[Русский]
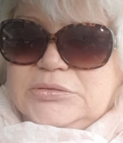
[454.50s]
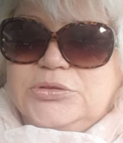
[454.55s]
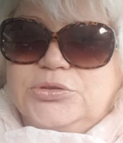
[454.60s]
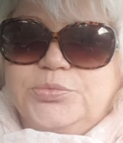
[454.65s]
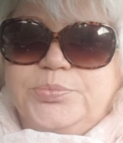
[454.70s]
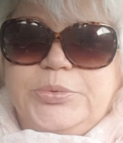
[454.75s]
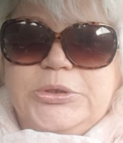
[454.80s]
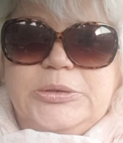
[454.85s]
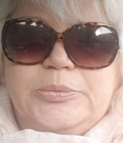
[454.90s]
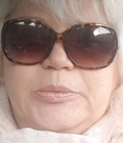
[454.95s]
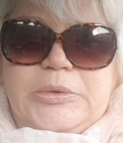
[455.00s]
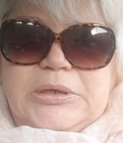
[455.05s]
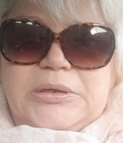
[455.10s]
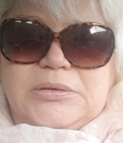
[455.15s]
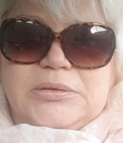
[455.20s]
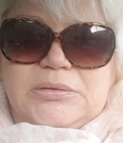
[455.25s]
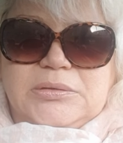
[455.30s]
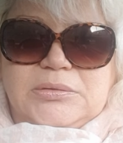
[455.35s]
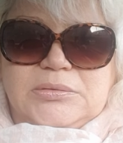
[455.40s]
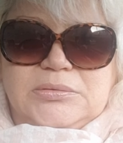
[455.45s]

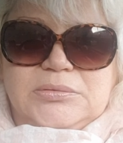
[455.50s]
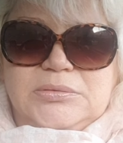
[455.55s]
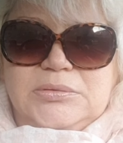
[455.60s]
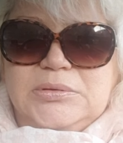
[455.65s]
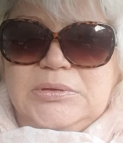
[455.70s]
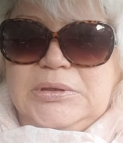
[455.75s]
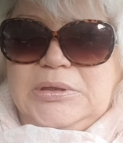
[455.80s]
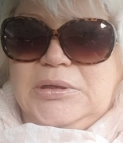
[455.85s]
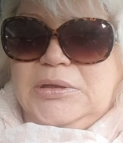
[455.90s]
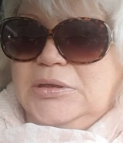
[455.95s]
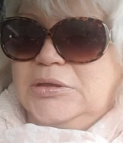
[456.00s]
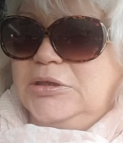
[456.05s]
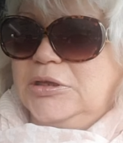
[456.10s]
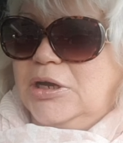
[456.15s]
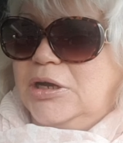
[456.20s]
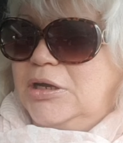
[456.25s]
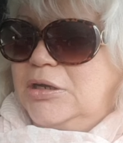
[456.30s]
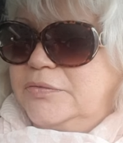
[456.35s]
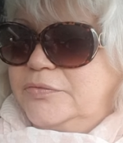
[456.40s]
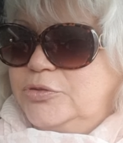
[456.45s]
любимая.
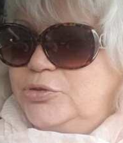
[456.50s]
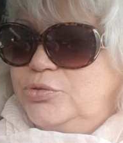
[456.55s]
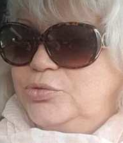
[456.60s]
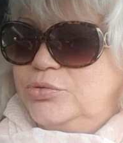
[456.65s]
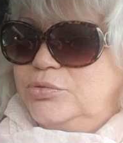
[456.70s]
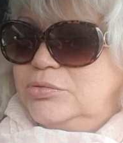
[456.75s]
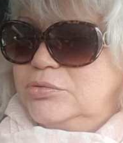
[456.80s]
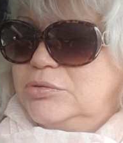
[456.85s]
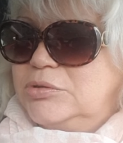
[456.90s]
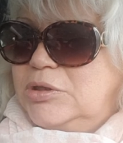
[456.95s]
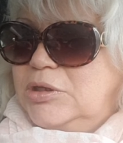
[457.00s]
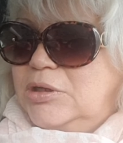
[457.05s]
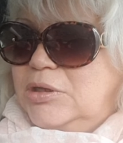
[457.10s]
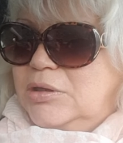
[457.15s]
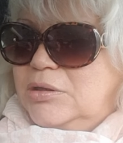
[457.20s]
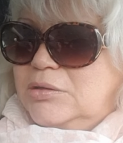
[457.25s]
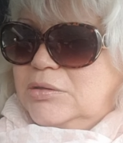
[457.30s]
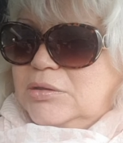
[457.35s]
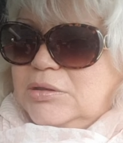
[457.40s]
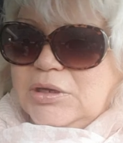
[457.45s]
Я говорю,
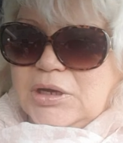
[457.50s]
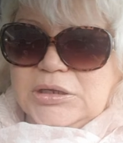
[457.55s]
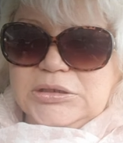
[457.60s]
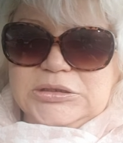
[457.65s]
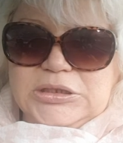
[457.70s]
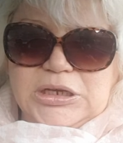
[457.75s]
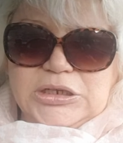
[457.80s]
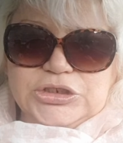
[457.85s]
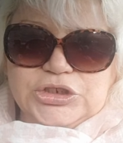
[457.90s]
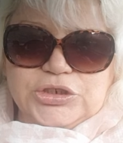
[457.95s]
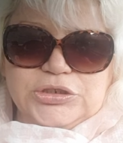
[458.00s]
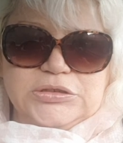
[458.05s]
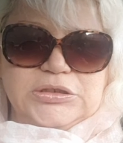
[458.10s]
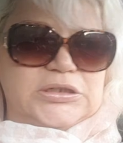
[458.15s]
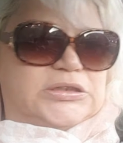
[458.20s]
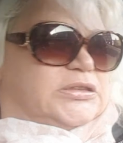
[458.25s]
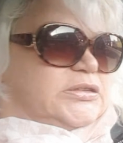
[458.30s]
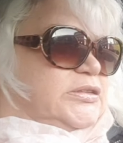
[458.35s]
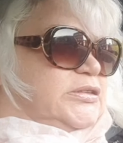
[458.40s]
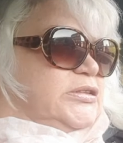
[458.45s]
когда же
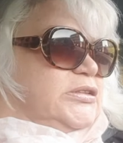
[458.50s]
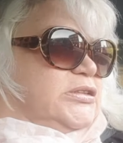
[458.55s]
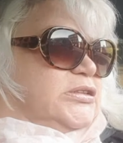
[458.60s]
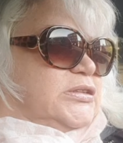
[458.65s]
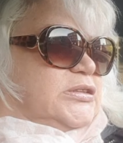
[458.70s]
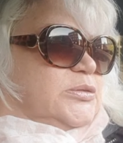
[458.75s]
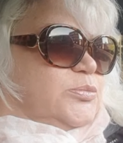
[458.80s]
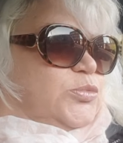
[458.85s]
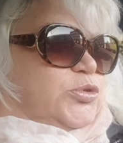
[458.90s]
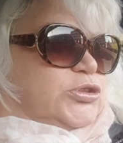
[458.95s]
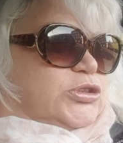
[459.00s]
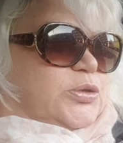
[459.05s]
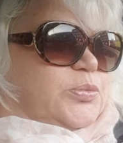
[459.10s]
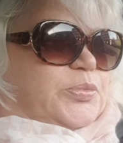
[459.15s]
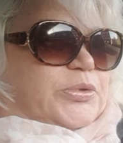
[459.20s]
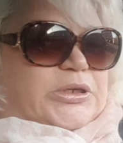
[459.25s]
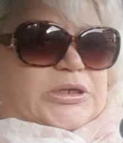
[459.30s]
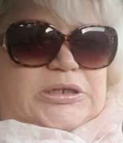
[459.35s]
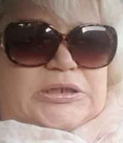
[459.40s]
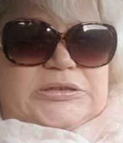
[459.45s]
на ресницы
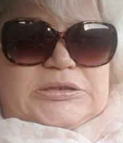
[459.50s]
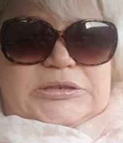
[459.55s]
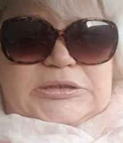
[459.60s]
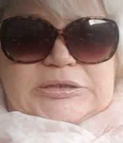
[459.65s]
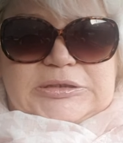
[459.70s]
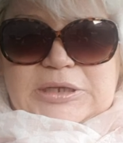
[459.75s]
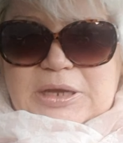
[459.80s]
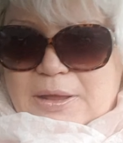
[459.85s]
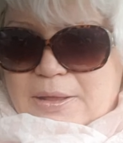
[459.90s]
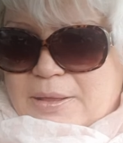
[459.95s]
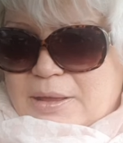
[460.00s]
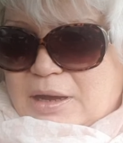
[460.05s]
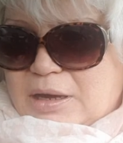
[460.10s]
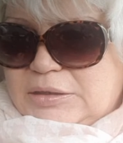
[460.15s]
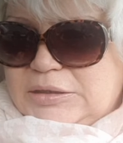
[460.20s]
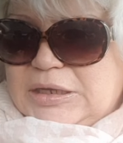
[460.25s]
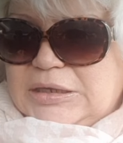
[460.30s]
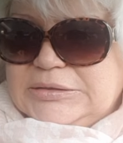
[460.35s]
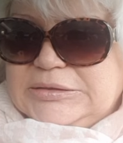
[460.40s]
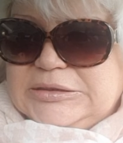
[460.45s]
можно приходить?
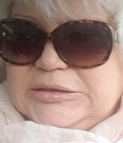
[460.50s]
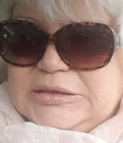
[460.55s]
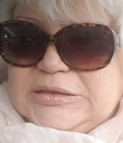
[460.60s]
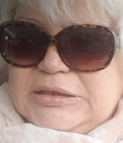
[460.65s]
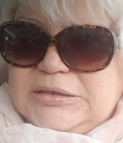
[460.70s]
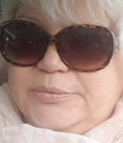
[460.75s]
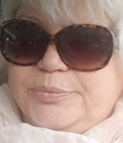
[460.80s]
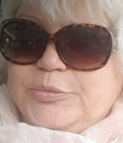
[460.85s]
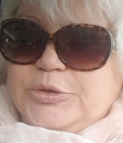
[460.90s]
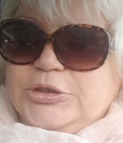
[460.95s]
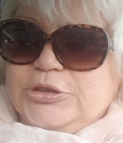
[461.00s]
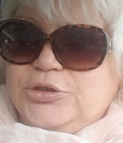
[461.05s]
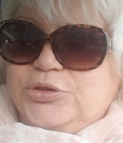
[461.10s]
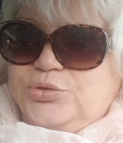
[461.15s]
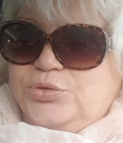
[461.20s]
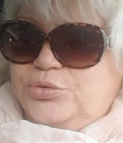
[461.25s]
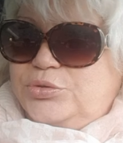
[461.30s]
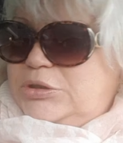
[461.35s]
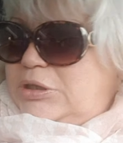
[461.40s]
А она делает маникюр